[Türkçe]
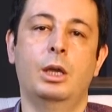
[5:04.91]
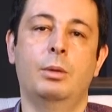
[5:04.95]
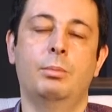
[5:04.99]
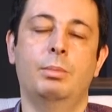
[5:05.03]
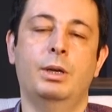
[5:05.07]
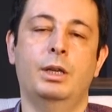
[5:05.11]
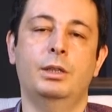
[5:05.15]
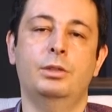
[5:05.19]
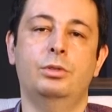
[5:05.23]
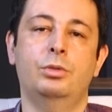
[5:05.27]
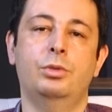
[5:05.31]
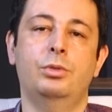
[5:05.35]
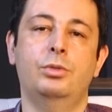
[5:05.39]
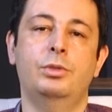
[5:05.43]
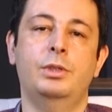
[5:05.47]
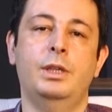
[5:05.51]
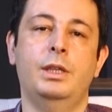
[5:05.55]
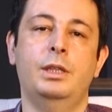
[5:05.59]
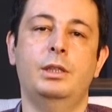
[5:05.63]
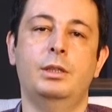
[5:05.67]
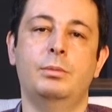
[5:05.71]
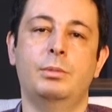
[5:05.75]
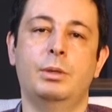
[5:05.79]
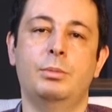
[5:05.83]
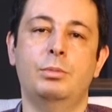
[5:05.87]
Pastörize
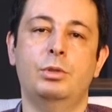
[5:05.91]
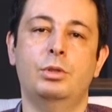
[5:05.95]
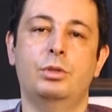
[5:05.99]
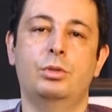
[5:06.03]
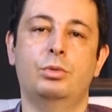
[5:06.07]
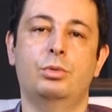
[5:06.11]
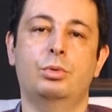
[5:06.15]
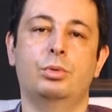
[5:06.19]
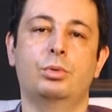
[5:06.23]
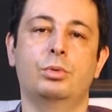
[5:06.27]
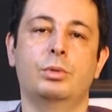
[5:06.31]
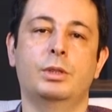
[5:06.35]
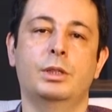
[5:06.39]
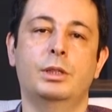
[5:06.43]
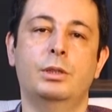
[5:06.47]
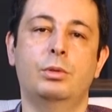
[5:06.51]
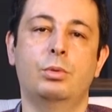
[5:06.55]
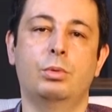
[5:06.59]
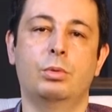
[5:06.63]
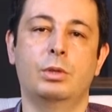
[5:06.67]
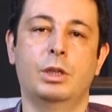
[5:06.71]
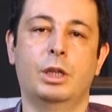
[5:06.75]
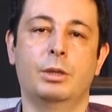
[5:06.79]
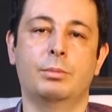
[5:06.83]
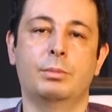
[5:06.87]
edilmemiş süt ürünleri
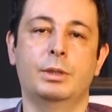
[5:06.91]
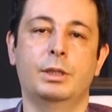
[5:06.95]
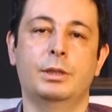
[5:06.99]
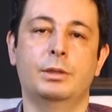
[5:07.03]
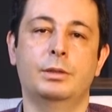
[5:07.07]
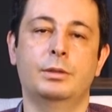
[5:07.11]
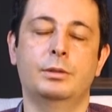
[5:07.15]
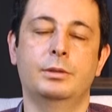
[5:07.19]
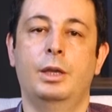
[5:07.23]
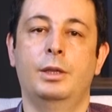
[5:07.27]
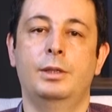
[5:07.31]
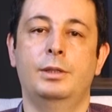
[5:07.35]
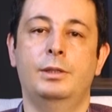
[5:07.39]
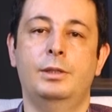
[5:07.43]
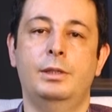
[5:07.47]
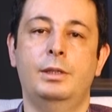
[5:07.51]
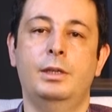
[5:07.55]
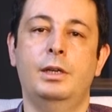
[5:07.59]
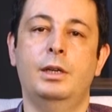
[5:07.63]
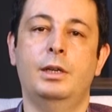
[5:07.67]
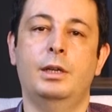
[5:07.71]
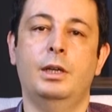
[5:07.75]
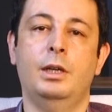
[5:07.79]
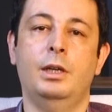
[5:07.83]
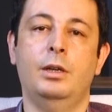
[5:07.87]
kullanmayın.
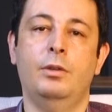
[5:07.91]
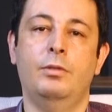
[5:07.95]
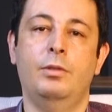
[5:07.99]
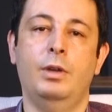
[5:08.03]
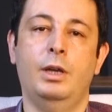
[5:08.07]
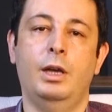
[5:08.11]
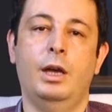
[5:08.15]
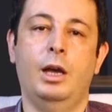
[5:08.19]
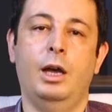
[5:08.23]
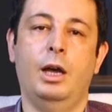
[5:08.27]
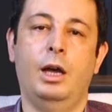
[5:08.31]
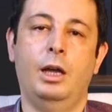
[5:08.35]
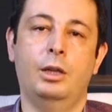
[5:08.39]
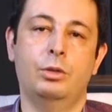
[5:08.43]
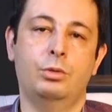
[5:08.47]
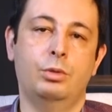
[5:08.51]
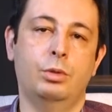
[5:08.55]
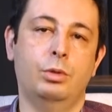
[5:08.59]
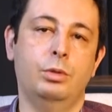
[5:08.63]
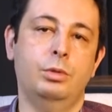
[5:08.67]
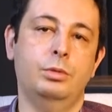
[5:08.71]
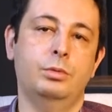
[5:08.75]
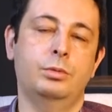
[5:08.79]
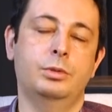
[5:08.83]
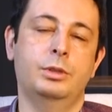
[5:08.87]
Sigara ve
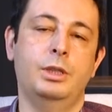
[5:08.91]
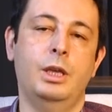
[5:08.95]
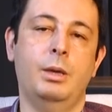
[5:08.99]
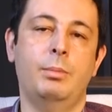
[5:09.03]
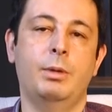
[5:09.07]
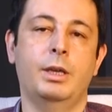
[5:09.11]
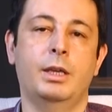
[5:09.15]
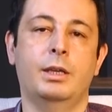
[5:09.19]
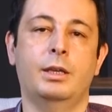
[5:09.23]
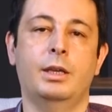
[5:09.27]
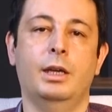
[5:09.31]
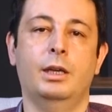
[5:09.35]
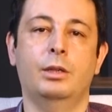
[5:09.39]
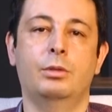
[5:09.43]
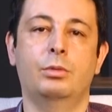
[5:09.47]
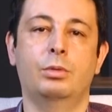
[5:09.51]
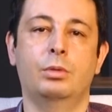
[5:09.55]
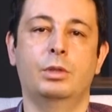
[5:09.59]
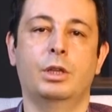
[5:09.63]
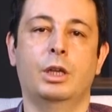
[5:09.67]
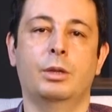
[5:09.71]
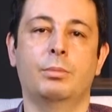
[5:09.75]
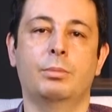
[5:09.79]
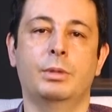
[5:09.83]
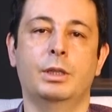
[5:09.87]
alkol gebeyken
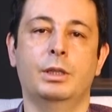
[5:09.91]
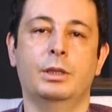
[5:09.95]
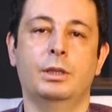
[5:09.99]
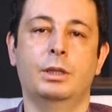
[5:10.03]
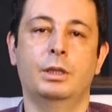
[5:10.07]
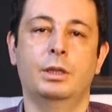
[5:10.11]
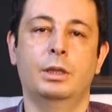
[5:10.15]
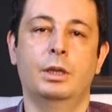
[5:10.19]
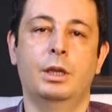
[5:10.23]
kullanmayın.